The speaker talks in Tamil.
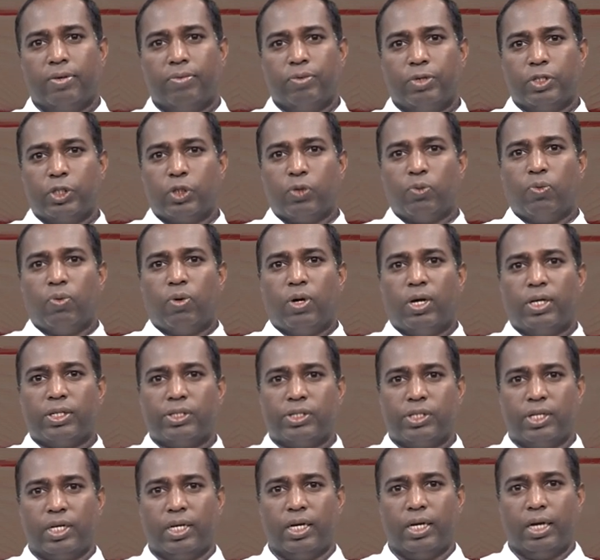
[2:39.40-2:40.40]

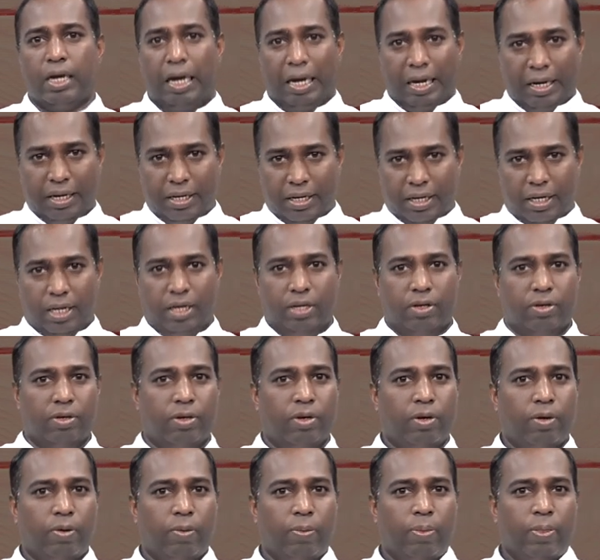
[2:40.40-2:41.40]
விசுவாச அறிக்கை
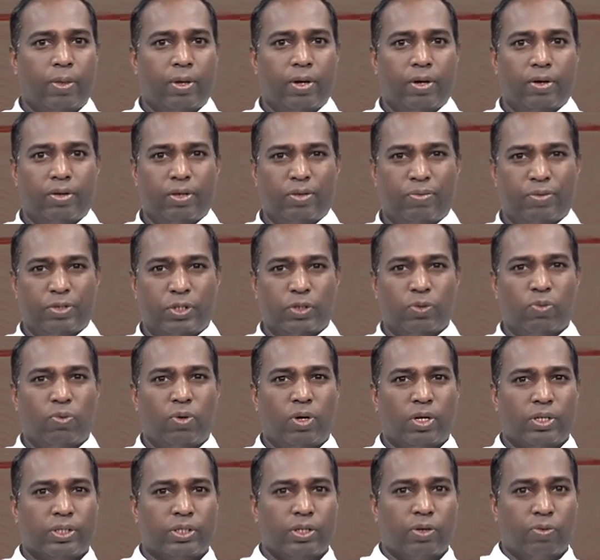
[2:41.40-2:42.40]
இந்த
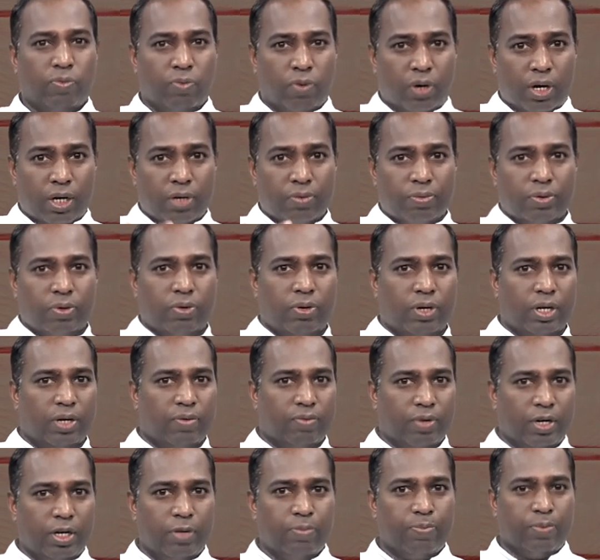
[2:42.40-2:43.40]
விசுவாச வாழ்வினுடைய
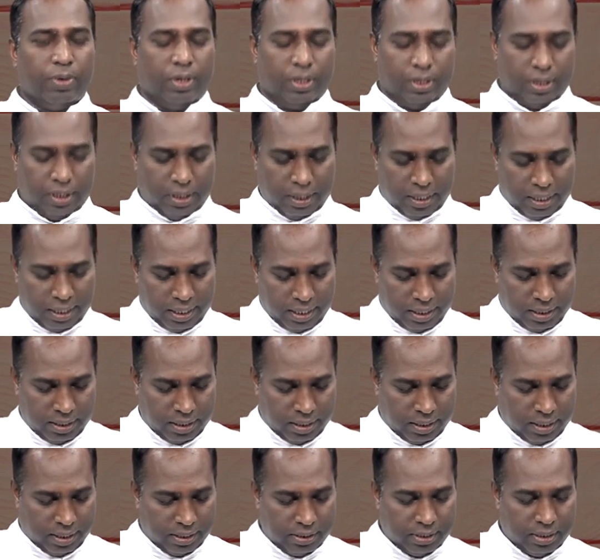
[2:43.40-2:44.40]
வெளிப்படுத்துதலை
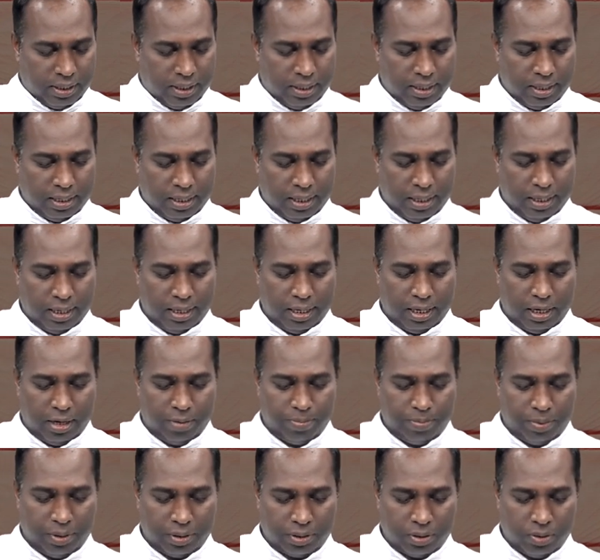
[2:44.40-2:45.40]
இந்த நற்செய்தியில்
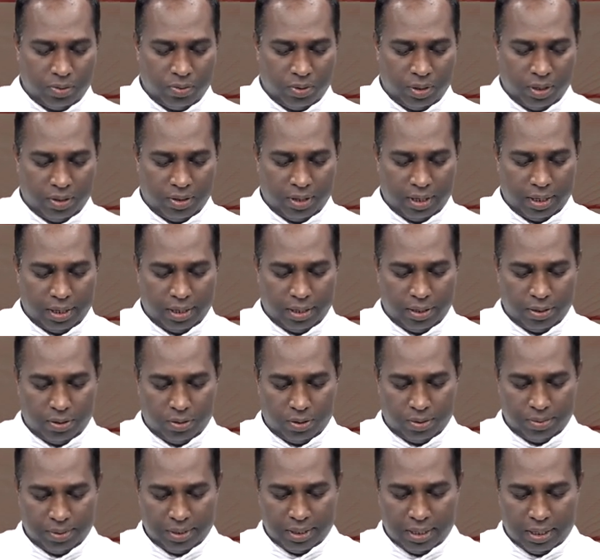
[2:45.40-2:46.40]
நாம் பார்க்கக்கூடியதாக
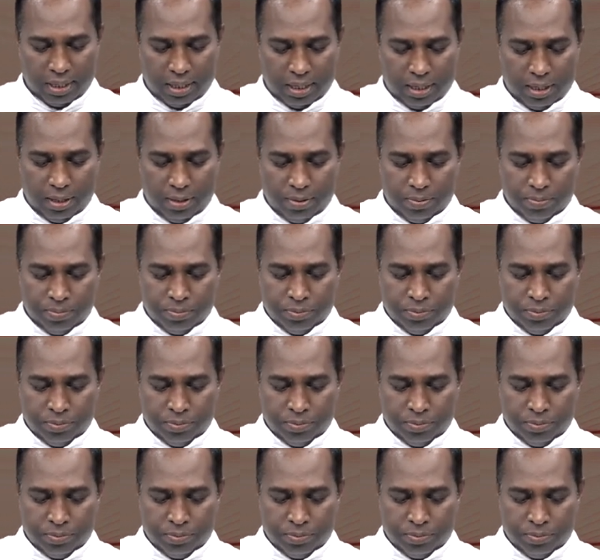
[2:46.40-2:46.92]
இருக்கிறோம் ஏனென்றால்